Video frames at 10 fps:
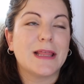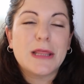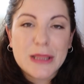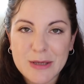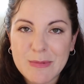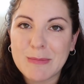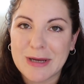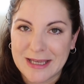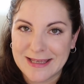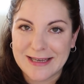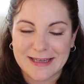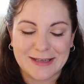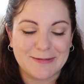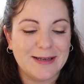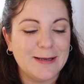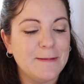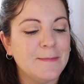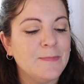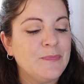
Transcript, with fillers: encima maquillaje, ¿vale?